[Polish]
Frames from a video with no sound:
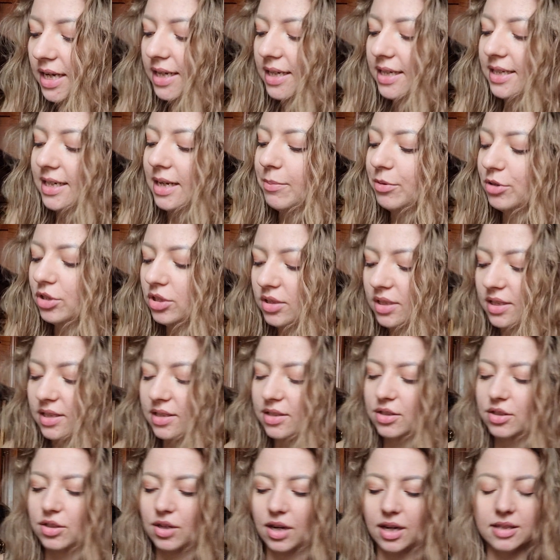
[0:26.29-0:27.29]
Y, na początek
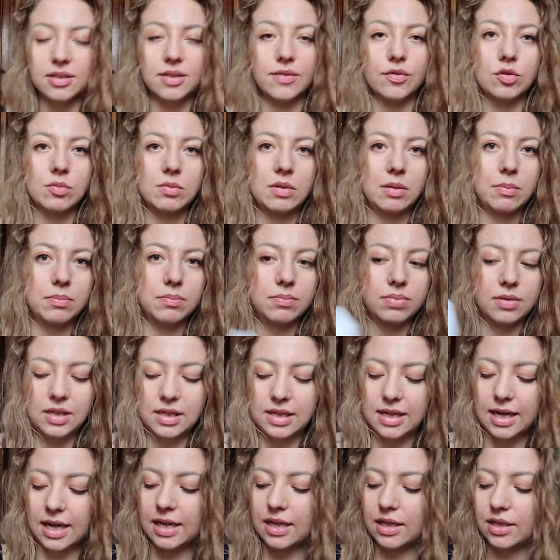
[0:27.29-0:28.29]
dezodorant i w sumie
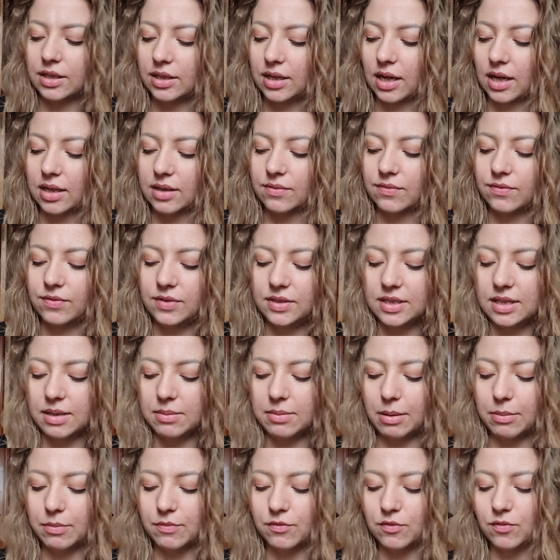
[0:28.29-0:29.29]
kilka ich, jak widzę,
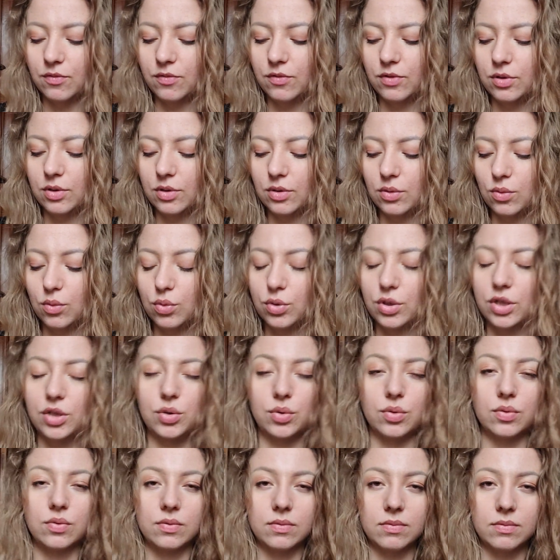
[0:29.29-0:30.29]
mam w
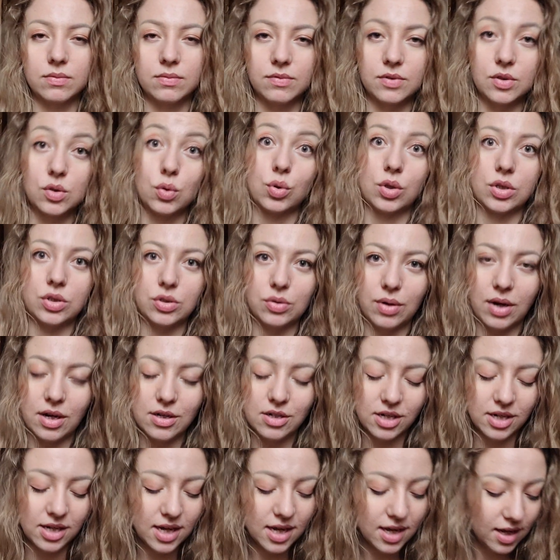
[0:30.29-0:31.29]
użyciu, w zużyciu
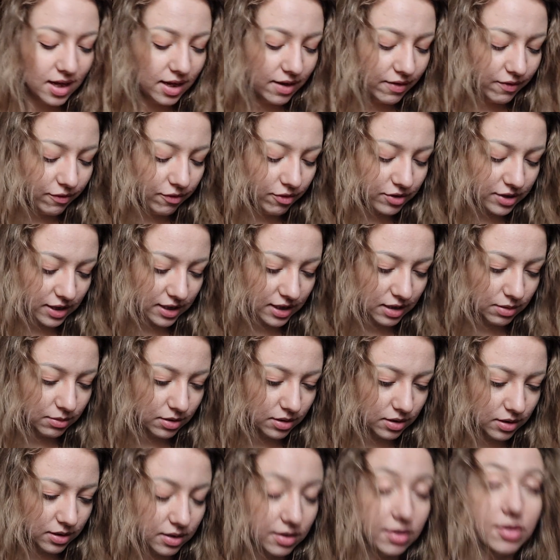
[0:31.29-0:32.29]
raczej, w
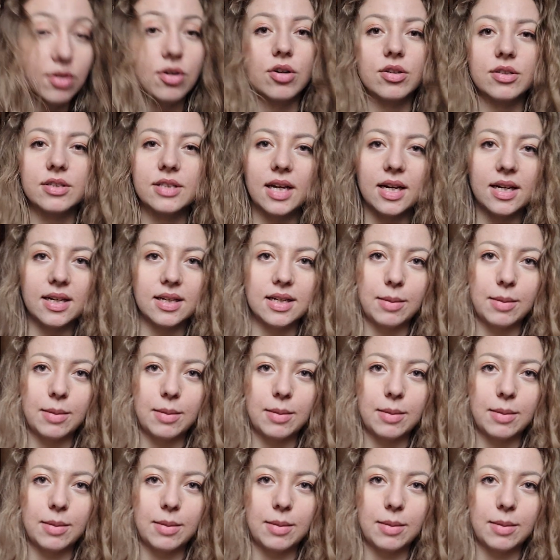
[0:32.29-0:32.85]
ostatnich y, tygodniach.